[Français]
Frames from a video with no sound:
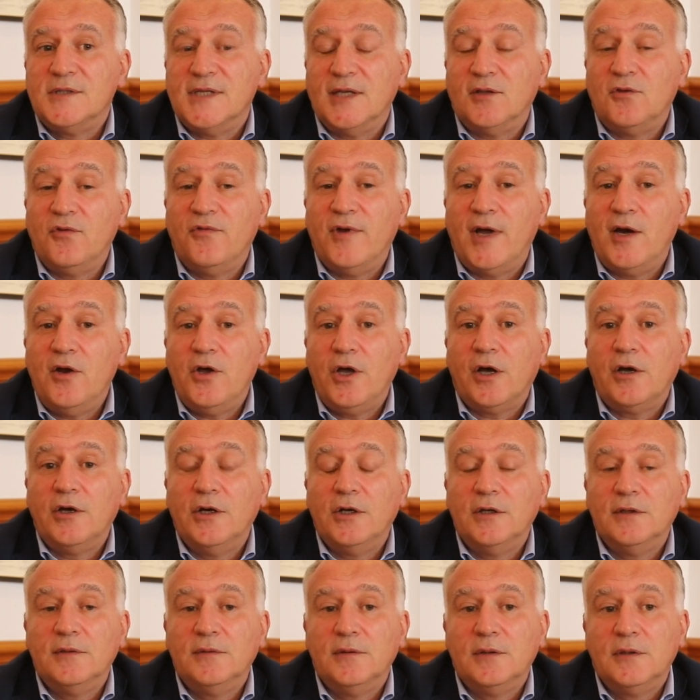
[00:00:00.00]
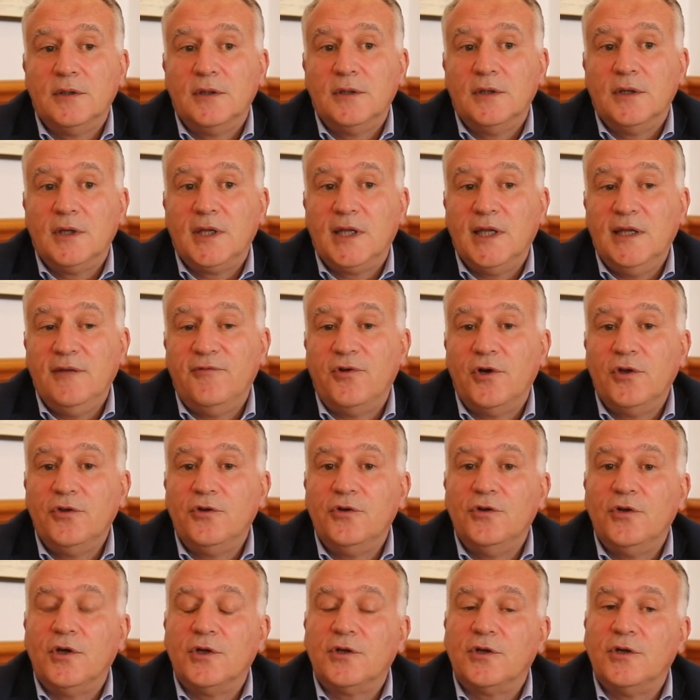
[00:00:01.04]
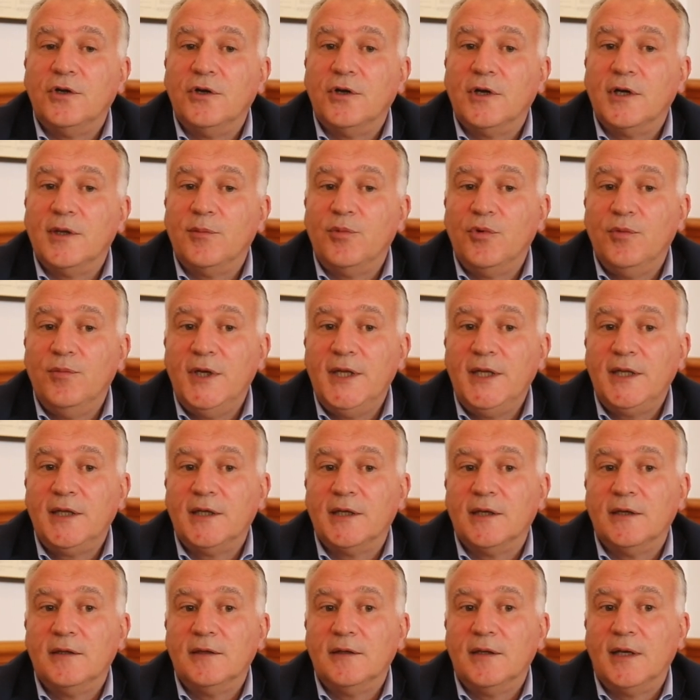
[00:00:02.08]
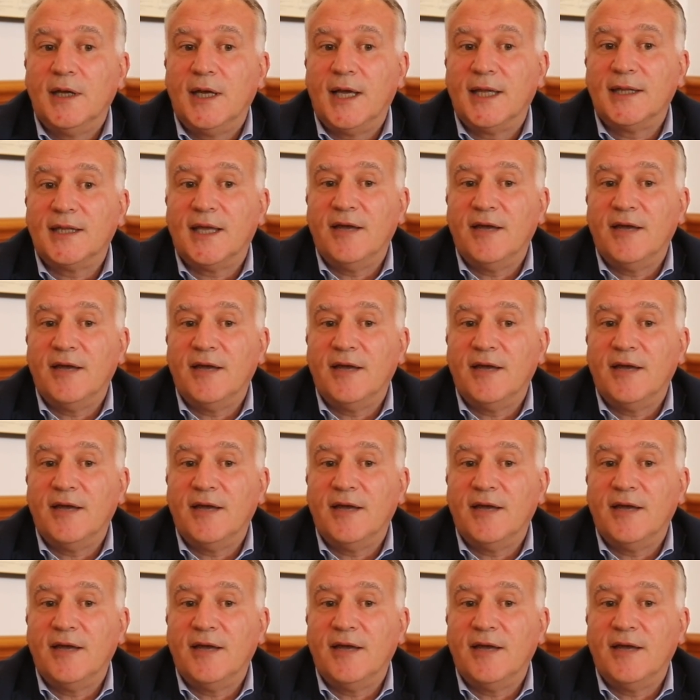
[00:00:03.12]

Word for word: Cette valeur euh, qui fonde notre République, à